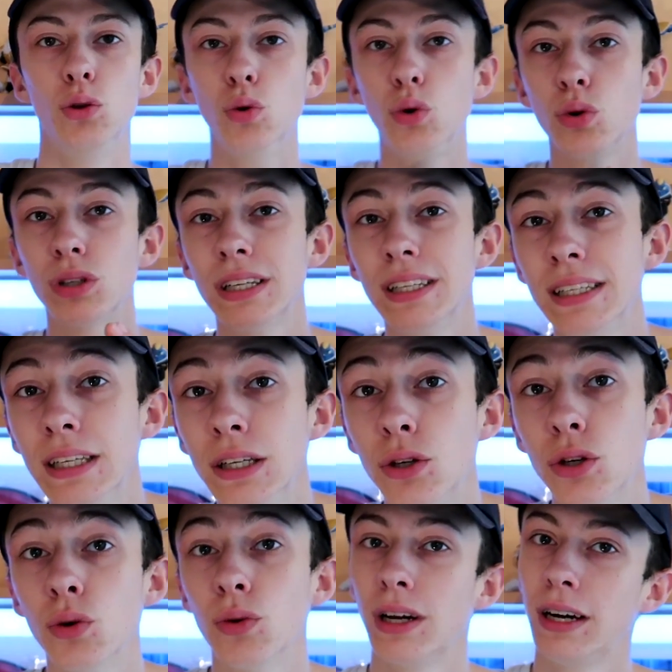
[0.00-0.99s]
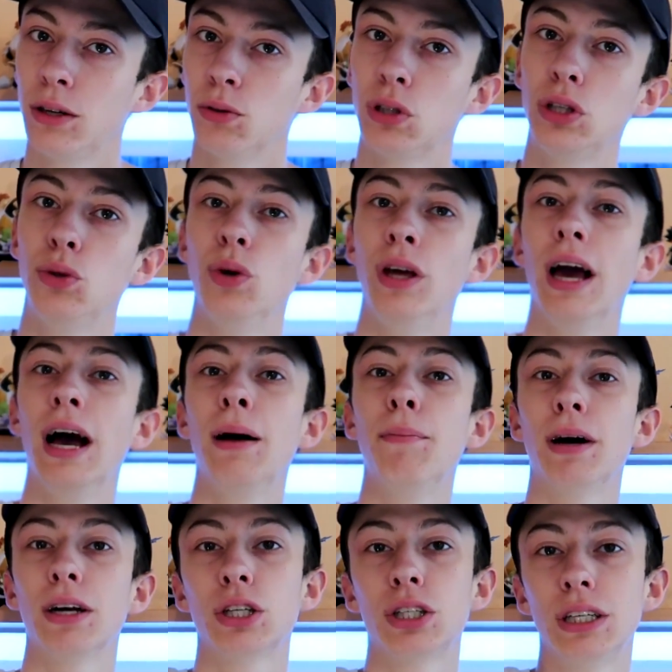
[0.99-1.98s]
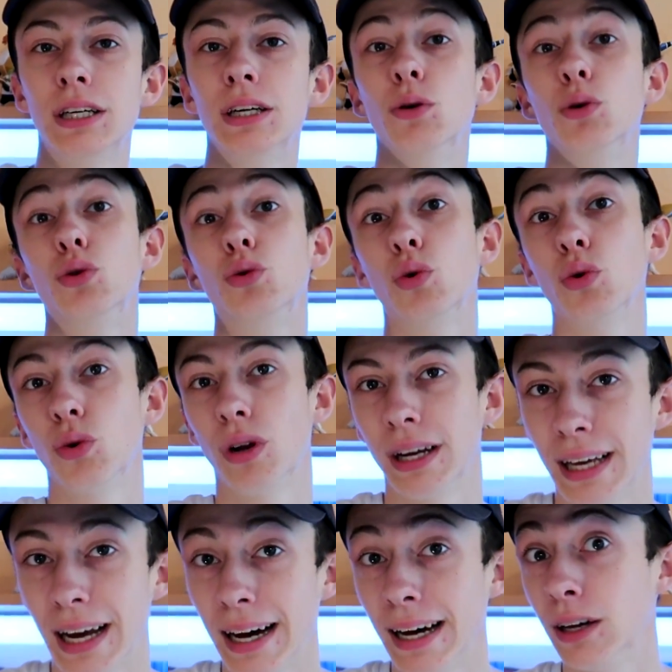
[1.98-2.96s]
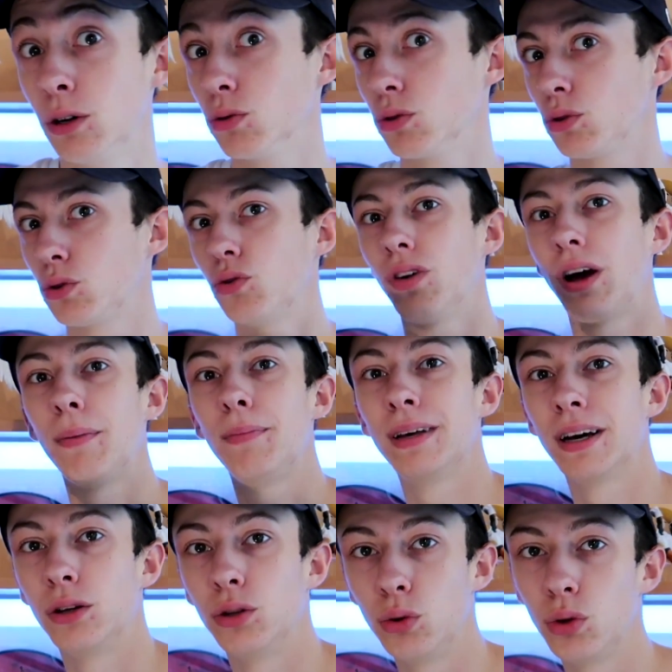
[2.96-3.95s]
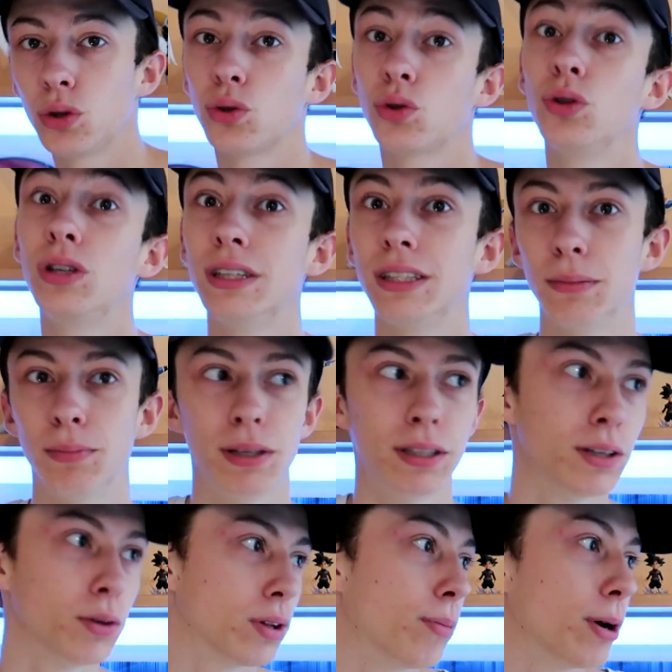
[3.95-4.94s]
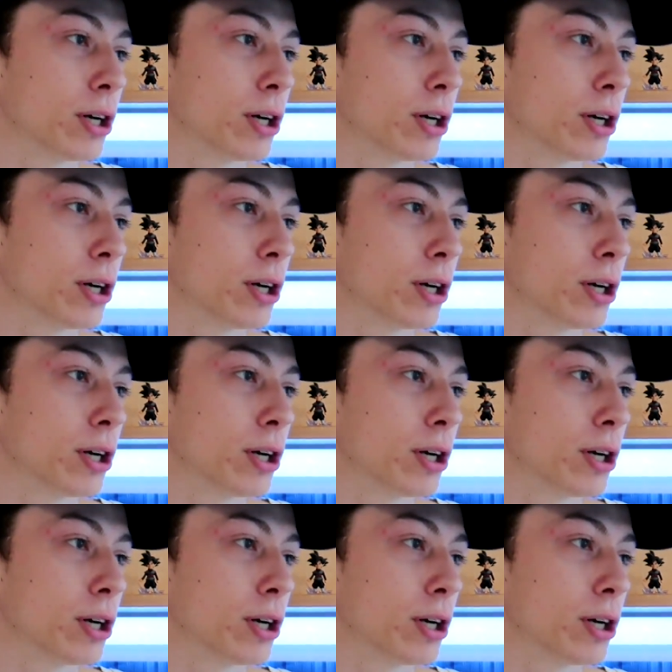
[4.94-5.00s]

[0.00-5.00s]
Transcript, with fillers: donc on s'est dit qu'on allait continuer à marcher autour de la gare et qu'on en trouverait bien un autre. Ce qui s'est passé, on a